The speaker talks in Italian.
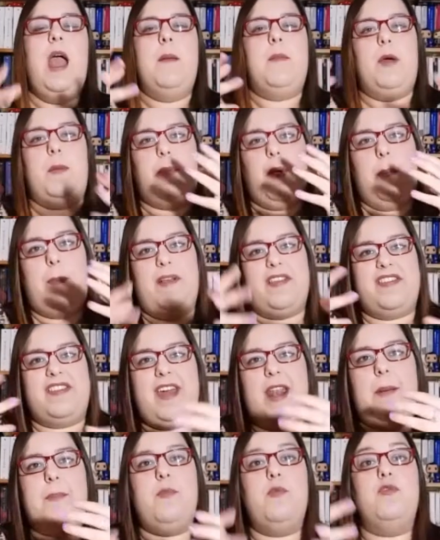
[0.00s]
per poi
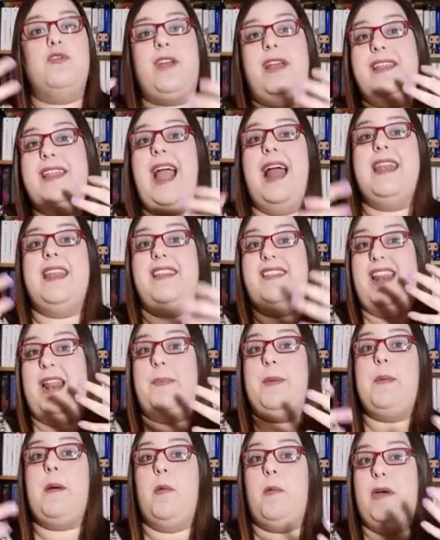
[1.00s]
passare appunto agli anni della
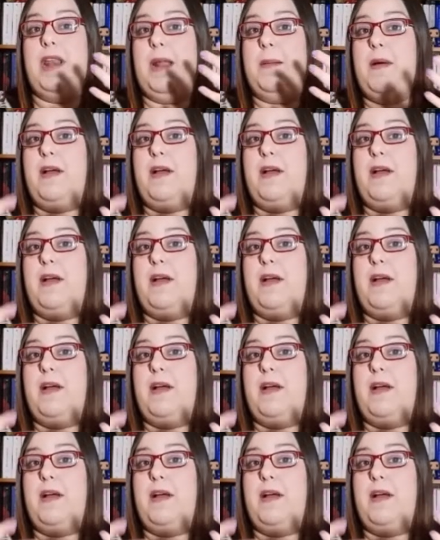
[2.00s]
prima guerra